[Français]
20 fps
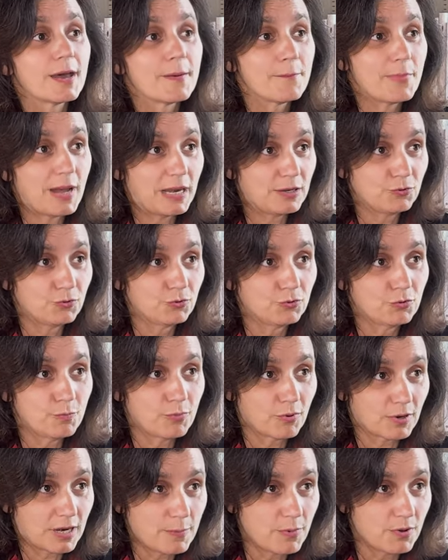BAL 2
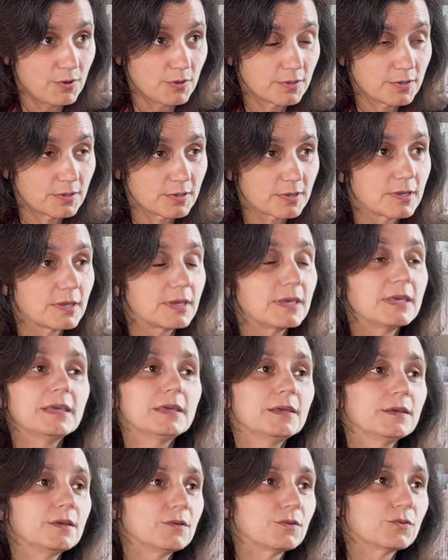pour la banque
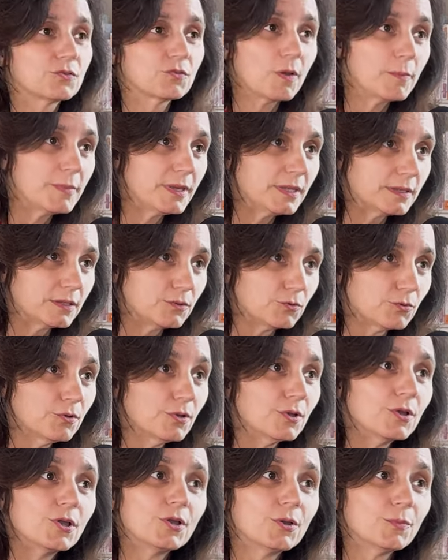et soabit 2
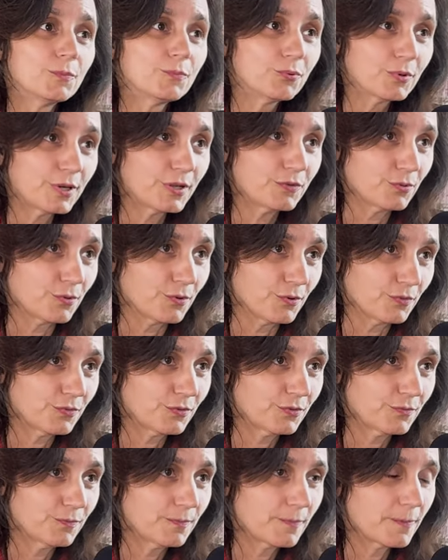pour
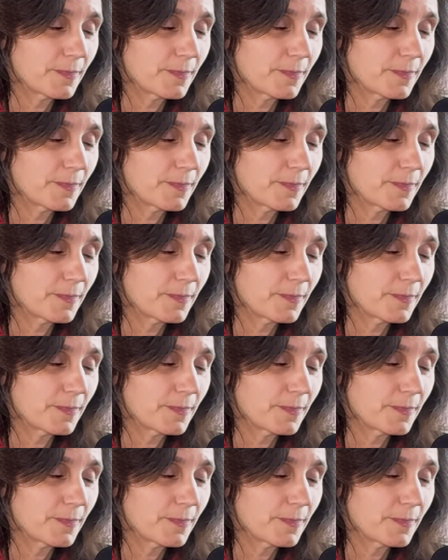l'assurance.